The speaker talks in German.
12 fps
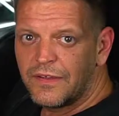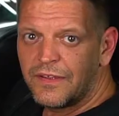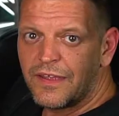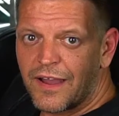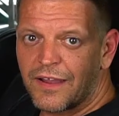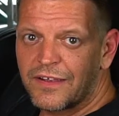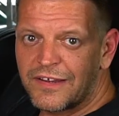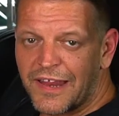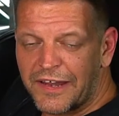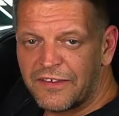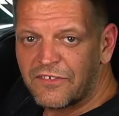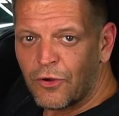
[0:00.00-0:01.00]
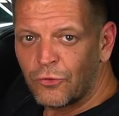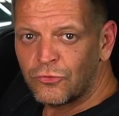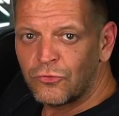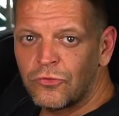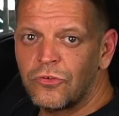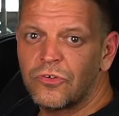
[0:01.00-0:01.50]
Ja, kleines
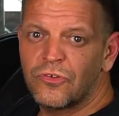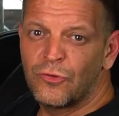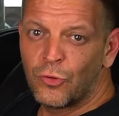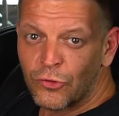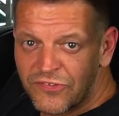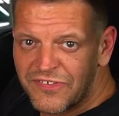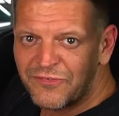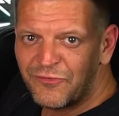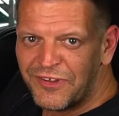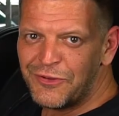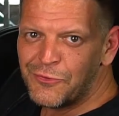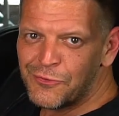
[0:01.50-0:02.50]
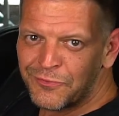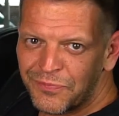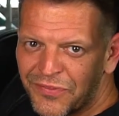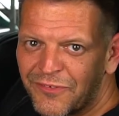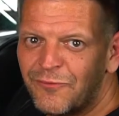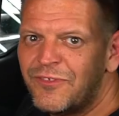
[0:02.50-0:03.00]
Auto, kurzes Video.
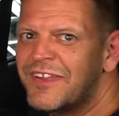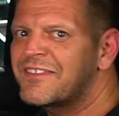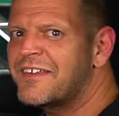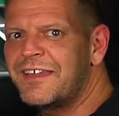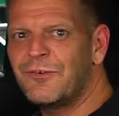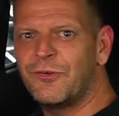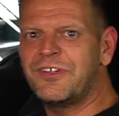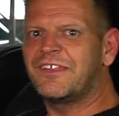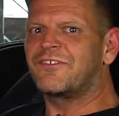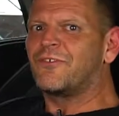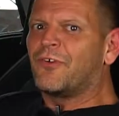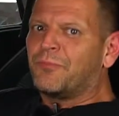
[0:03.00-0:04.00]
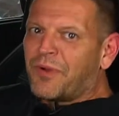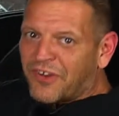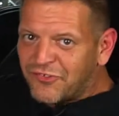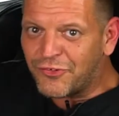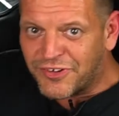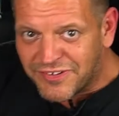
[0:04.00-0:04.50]
Wir zeigen euch jetzt noch ein paar
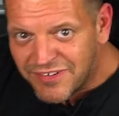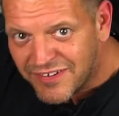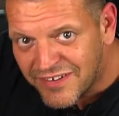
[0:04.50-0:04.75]
schöne